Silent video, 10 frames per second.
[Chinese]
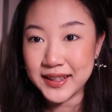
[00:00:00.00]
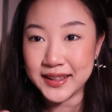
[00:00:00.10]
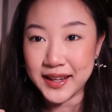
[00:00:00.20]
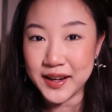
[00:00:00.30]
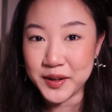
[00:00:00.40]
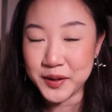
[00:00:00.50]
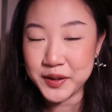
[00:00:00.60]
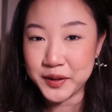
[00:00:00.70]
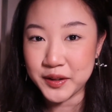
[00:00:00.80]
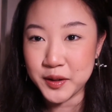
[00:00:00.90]
嗨，大家好，欢
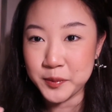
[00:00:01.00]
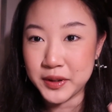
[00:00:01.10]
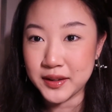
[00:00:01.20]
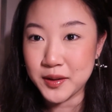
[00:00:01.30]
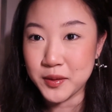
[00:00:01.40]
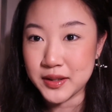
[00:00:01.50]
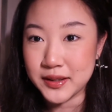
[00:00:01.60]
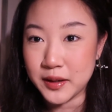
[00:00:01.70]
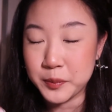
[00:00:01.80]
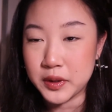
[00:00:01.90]
迎回到我的频道，我是
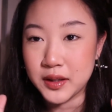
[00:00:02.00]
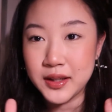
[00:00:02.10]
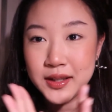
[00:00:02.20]
Amber。